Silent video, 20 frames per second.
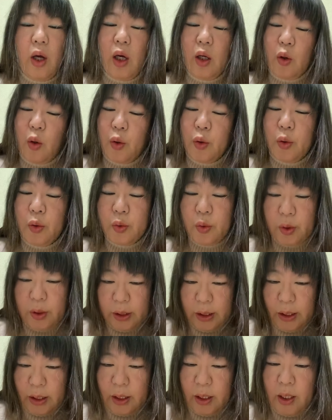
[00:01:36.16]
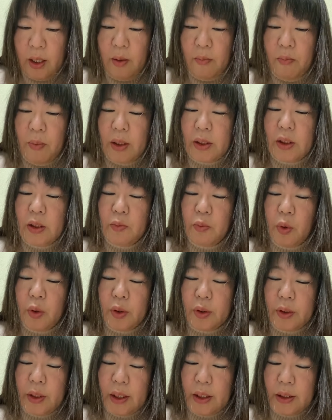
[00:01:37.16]
この時、まず目
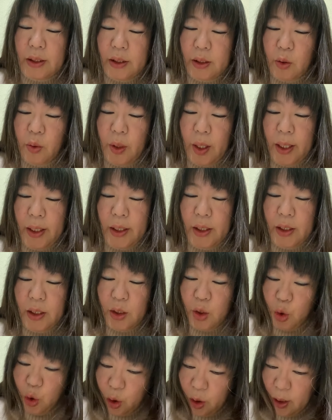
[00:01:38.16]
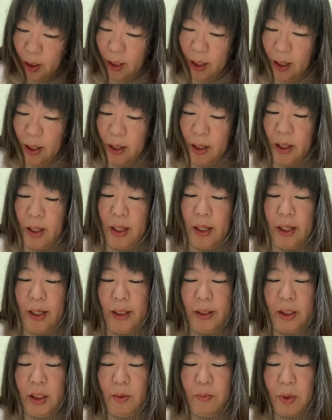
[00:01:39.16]
的地の駅に着いたら、
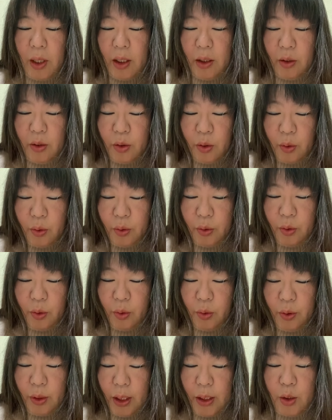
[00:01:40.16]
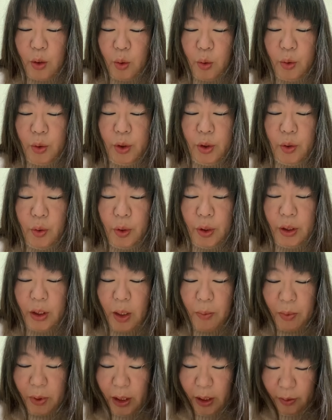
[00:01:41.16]
駅前の食堂で食事をして
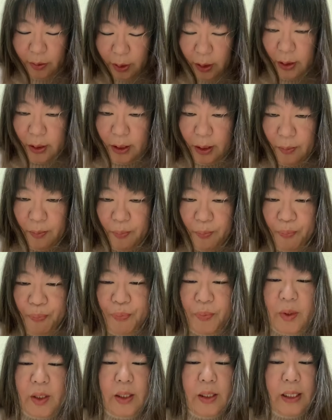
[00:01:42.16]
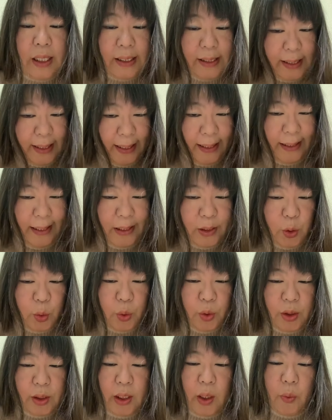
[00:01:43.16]
みてください。出された
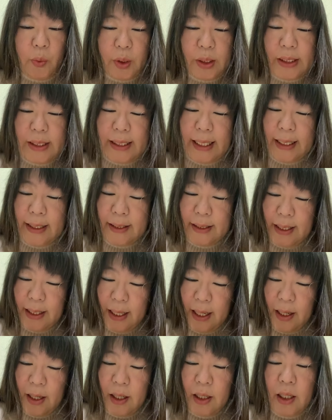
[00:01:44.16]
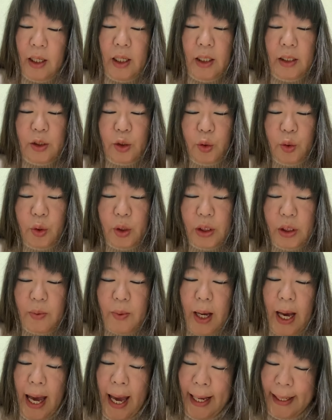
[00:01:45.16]
食事が美味しかったら、そのうち
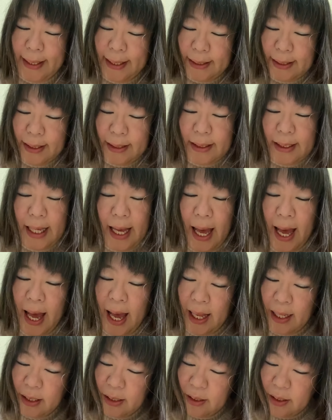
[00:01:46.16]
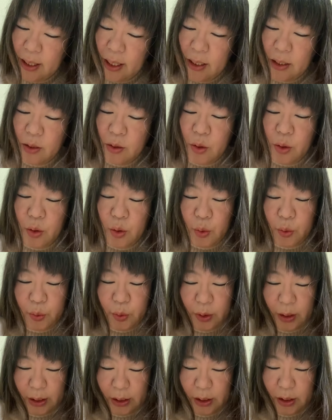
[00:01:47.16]
はあなたに合っているということ
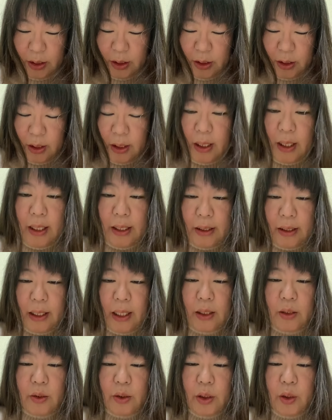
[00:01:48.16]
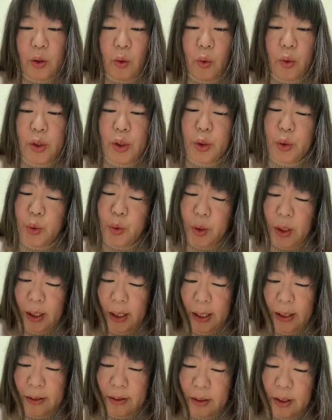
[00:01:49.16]
です。逆に美味しくな
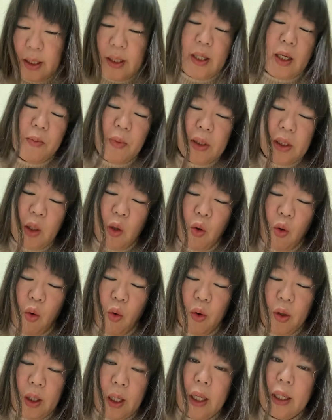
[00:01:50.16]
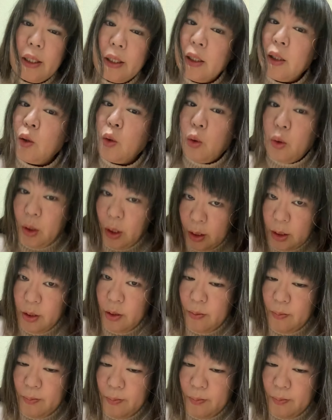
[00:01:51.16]
かったらやめた方がいいのです。